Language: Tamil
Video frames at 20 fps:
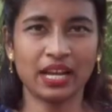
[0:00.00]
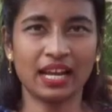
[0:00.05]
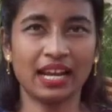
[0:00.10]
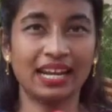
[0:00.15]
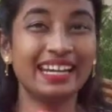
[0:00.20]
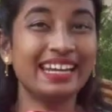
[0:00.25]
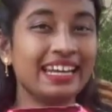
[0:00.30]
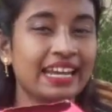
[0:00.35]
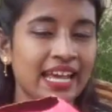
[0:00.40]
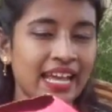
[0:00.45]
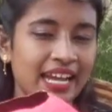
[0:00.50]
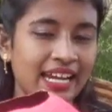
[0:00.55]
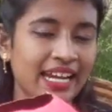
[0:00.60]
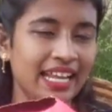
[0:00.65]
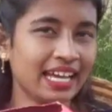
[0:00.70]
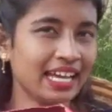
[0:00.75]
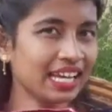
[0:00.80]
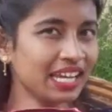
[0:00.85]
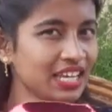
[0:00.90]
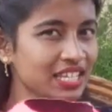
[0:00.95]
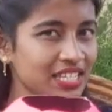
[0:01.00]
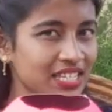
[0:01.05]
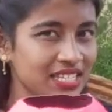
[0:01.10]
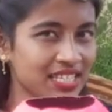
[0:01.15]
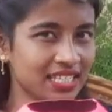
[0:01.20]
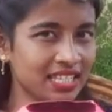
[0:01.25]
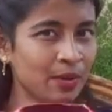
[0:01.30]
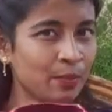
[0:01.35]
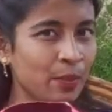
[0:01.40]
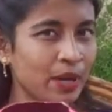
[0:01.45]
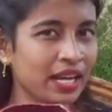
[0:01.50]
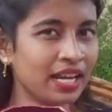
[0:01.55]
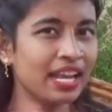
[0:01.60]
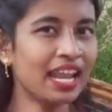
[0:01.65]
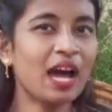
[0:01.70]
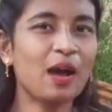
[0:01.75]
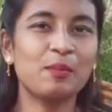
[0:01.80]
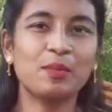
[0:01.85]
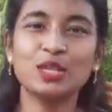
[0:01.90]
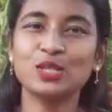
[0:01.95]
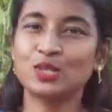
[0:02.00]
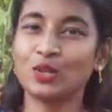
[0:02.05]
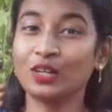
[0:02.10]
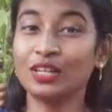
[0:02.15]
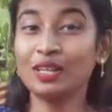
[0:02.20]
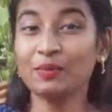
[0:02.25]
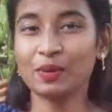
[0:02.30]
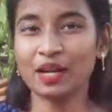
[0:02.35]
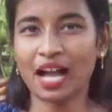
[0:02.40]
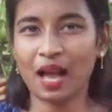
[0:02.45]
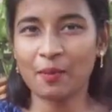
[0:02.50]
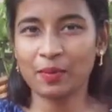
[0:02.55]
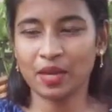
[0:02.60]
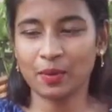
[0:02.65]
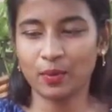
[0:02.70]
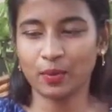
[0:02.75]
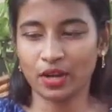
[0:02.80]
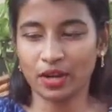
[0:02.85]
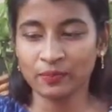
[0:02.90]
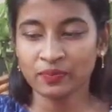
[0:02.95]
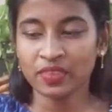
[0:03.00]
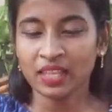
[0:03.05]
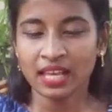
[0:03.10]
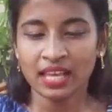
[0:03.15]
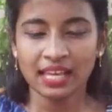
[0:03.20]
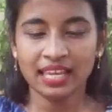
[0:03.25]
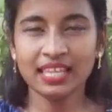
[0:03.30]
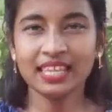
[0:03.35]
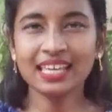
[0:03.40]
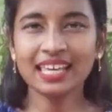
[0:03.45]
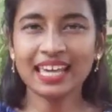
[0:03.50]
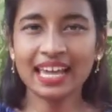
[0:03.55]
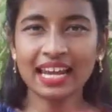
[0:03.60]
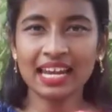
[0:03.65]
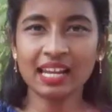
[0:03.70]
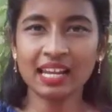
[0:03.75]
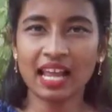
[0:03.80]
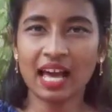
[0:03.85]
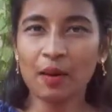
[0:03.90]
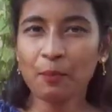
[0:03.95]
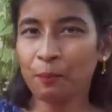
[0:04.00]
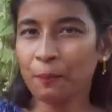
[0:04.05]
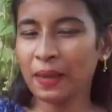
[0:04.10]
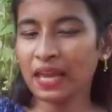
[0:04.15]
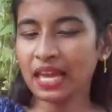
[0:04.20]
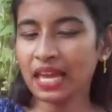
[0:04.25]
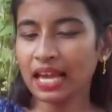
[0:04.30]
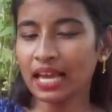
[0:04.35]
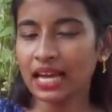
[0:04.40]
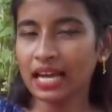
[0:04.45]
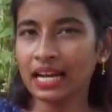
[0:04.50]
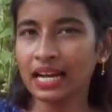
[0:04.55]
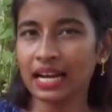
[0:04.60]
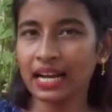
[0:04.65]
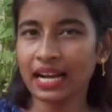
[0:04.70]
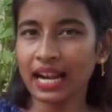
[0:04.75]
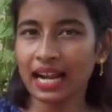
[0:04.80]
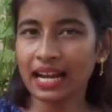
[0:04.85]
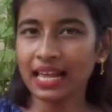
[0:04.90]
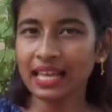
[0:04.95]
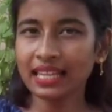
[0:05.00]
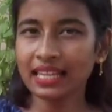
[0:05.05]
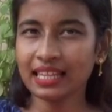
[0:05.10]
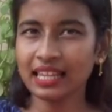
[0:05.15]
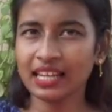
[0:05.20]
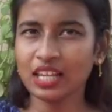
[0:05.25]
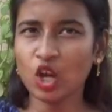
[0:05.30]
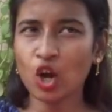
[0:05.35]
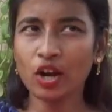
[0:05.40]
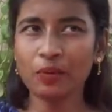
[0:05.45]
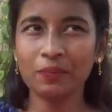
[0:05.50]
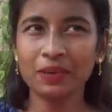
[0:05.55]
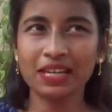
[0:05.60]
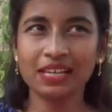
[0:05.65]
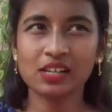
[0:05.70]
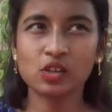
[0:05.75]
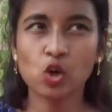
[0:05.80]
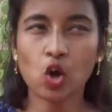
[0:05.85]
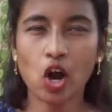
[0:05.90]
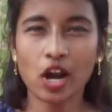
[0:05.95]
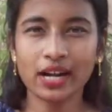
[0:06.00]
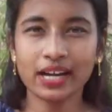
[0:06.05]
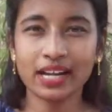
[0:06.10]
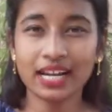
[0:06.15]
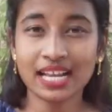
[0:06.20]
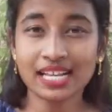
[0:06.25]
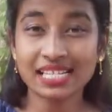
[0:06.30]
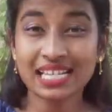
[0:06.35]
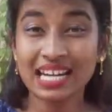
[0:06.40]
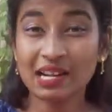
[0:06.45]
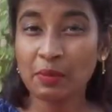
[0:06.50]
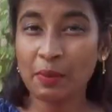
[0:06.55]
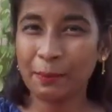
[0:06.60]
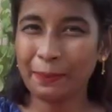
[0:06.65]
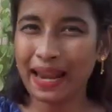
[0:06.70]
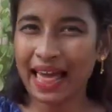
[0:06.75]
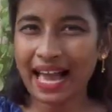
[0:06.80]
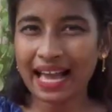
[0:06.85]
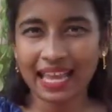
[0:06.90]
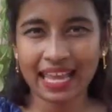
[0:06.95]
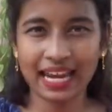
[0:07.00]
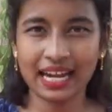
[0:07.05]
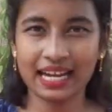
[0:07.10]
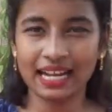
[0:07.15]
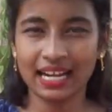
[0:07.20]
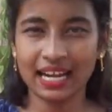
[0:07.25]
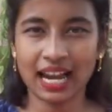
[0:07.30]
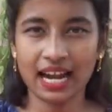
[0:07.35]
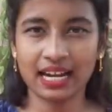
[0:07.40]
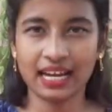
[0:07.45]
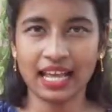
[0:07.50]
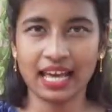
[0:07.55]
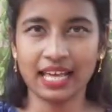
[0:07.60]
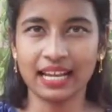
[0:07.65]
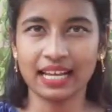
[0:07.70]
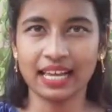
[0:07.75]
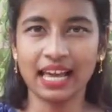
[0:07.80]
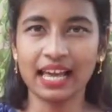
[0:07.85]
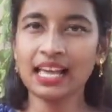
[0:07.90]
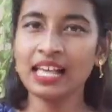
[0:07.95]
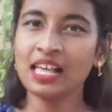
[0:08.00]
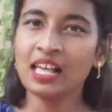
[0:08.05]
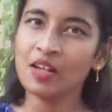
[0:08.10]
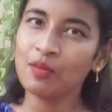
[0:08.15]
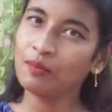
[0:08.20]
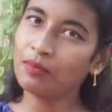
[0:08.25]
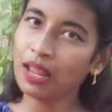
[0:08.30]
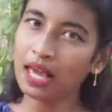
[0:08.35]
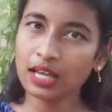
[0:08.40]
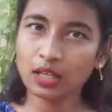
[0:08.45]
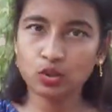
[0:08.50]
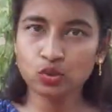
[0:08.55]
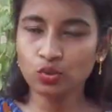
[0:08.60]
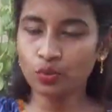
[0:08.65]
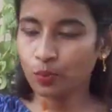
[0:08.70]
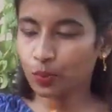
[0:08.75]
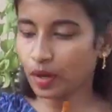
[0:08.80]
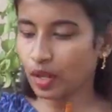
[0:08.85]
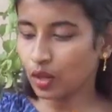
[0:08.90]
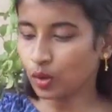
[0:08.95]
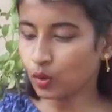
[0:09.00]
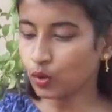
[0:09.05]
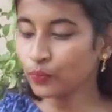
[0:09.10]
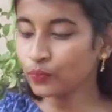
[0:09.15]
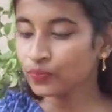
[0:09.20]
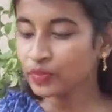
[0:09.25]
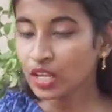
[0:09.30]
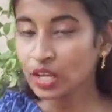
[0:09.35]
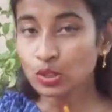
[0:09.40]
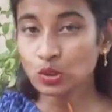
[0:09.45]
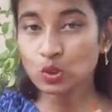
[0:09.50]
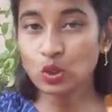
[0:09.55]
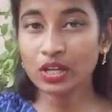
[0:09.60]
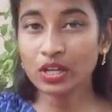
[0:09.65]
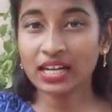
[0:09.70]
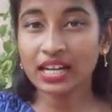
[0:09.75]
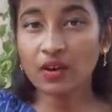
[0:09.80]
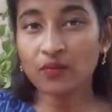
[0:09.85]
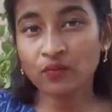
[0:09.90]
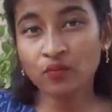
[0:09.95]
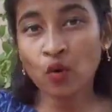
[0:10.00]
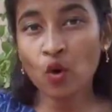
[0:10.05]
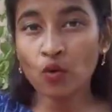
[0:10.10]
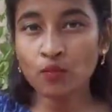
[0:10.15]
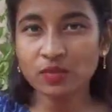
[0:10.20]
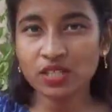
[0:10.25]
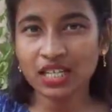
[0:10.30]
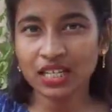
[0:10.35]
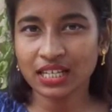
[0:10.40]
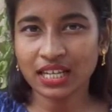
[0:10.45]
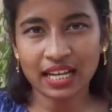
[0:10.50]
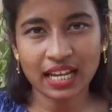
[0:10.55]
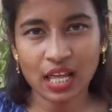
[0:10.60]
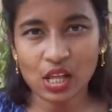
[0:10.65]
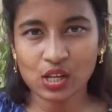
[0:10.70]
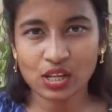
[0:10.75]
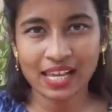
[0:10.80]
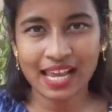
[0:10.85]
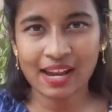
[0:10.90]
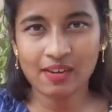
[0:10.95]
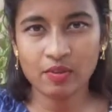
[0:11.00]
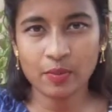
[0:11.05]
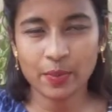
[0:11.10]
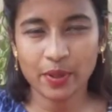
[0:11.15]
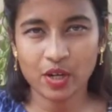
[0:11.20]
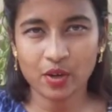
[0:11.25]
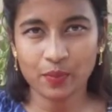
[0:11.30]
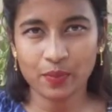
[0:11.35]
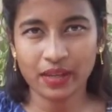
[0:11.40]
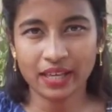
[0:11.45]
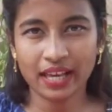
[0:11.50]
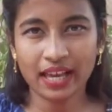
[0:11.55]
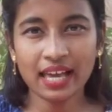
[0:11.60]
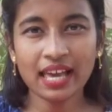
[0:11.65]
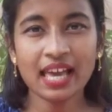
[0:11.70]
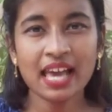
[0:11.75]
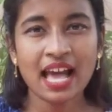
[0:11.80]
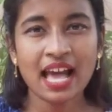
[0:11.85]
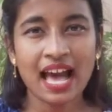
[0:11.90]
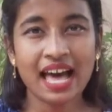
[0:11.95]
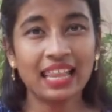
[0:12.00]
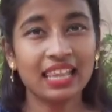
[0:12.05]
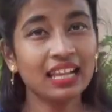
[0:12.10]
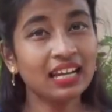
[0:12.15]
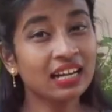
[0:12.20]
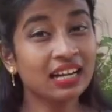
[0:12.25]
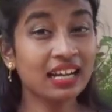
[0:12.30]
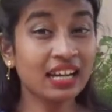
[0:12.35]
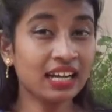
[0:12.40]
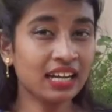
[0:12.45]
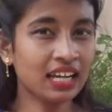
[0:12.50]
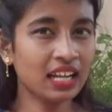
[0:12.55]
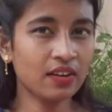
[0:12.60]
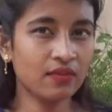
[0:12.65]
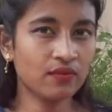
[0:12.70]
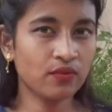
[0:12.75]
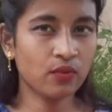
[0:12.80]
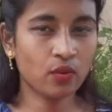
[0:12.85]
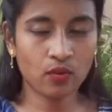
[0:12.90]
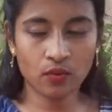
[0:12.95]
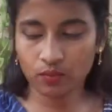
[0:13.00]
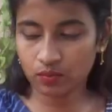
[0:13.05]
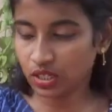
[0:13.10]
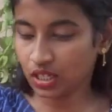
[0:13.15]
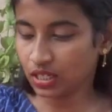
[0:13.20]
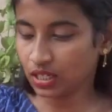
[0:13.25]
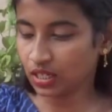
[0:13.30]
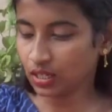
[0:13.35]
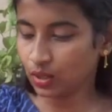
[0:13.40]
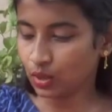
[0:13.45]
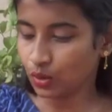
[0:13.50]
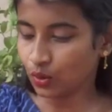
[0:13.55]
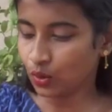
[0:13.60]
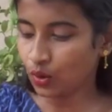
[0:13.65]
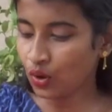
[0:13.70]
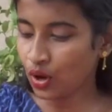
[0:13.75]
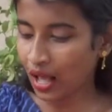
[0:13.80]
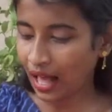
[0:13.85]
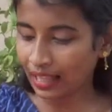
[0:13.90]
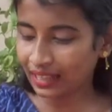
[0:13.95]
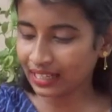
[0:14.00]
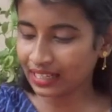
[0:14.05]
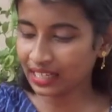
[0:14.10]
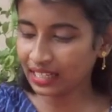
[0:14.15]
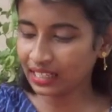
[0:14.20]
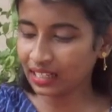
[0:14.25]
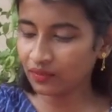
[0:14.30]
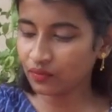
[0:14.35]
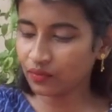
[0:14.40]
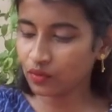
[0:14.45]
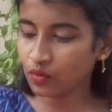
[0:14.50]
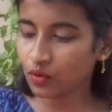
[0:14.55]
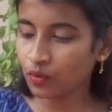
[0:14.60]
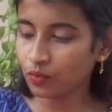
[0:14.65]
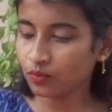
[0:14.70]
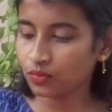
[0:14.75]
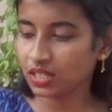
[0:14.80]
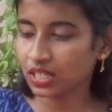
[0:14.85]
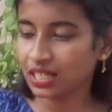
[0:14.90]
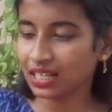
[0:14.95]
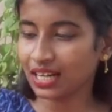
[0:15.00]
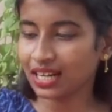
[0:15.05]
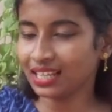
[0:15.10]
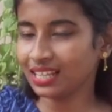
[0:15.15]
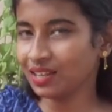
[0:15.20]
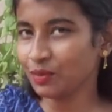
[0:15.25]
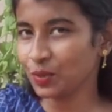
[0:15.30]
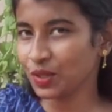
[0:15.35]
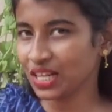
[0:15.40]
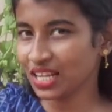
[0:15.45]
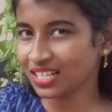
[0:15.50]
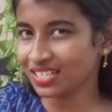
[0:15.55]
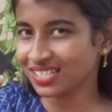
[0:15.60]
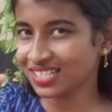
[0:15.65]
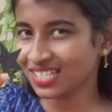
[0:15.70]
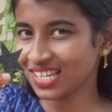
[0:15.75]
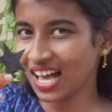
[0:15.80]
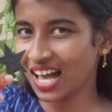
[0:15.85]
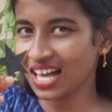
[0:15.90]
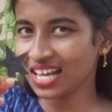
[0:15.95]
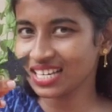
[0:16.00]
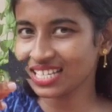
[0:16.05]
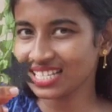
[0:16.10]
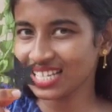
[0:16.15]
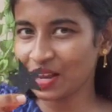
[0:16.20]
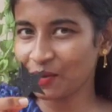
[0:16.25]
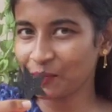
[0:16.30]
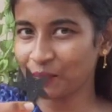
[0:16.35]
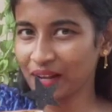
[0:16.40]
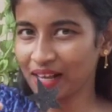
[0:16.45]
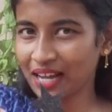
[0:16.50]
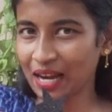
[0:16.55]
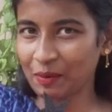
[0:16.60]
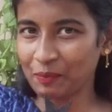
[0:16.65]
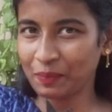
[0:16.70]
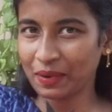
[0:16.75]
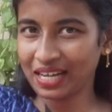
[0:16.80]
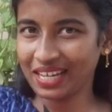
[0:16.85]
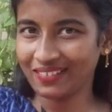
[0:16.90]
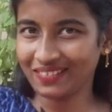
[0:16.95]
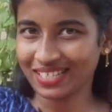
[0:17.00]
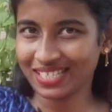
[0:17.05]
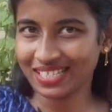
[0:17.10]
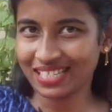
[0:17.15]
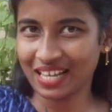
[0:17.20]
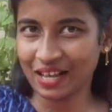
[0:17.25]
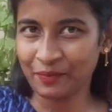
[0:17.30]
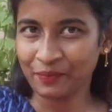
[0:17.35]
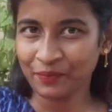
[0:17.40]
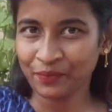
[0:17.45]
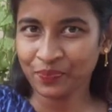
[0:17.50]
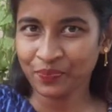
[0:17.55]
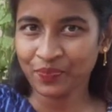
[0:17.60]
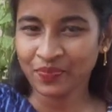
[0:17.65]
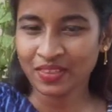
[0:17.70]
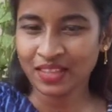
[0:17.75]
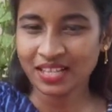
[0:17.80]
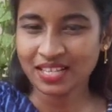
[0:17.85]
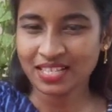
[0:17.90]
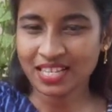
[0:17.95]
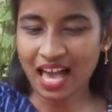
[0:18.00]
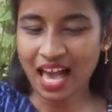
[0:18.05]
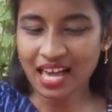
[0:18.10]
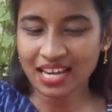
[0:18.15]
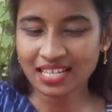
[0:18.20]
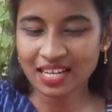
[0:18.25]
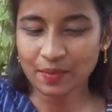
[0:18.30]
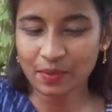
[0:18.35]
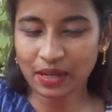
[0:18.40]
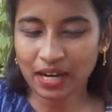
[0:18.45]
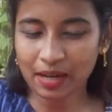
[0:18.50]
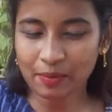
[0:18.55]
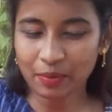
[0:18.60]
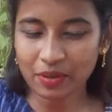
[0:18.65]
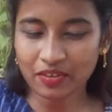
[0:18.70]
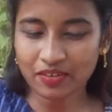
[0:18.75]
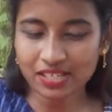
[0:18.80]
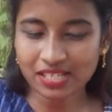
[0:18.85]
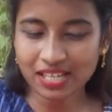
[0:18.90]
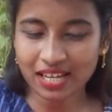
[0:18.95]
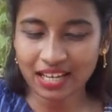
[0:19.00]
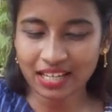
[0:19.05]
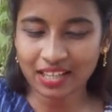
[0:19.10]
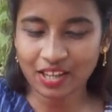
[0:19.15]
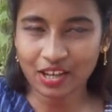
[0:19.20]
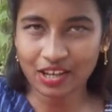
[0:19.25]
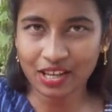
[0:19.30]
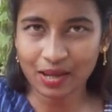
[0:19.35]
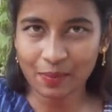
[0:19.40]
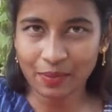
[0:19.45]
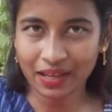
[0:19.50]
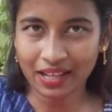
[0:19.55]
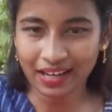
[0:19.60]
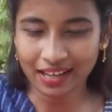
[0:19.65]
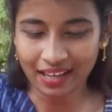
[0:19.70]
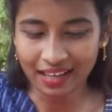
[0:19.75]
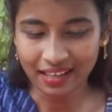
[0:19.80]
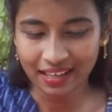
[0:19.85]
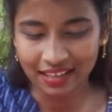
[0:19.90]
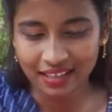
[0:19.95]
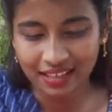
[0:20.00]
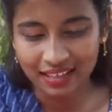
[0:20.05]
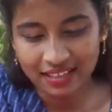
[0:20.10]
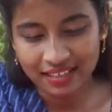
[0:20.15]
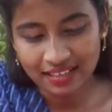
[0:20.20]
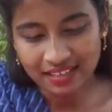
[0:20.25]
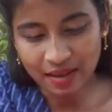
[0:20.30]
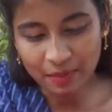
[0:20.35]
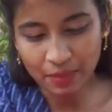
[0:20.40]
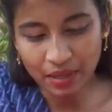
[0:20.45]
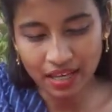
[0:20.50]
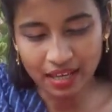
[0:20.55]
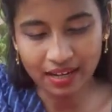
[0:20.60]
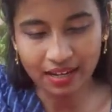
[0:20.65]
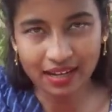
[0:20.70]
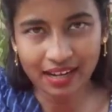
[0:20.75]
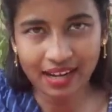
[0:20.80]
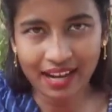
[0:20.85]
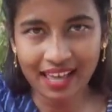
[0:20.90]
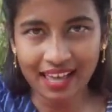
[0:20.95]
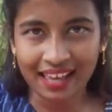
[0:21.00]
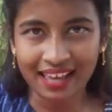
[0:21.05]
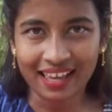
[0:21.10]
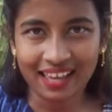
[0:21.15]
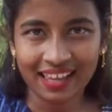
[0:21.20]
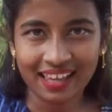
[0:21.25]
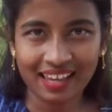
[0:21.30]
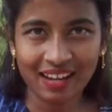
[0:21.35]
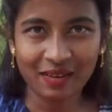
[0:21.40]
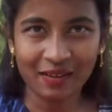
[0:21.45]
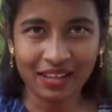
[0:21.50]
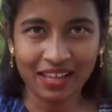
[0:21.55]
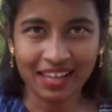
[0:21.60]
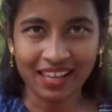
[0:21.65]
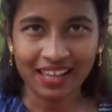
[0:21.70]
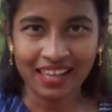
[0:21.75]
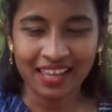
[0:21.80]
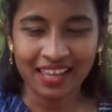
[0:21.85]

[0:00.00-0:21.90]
பண்ணலாம் டெக்கரேஷன்ஸ் இதை பண்ணலாம் அப்படின்னு சொல்லிட்டு இப்போ காமிக்க போகிறேன் இதுக்கு என்னென்னா பிங்க்ன்றனால இந்த நியான் பிங்க்கு கான்ட்ராஸ்டாக நம்ம பிளாக் எடுக்கலாம்னு நான் இருக்கேன் பிளாக் சூப்பராக இருக்கும் ஸோ என்னென்னா ஃபோம் ஷீட் எல்லாரும் கேள்விப்பட்டிருப்பீங்க அது கிளிட்டர் ஃபோம் ஷீட்டுன்னு இருக்கும் அந்த கிளிட்டர் ஃபோம் ஷீட்டை எடுத்து இப்படி நான் ஸ்டார் ஷேப்பில் கட் பண்ணி வச்சுட்டேன் ஸ்டார் ஷேப்பில் கட் பண்ணி வச்சுன்னா இந்த இங்கே பாருங்கள் செம்மையாக இருக்குல்ல இப்படி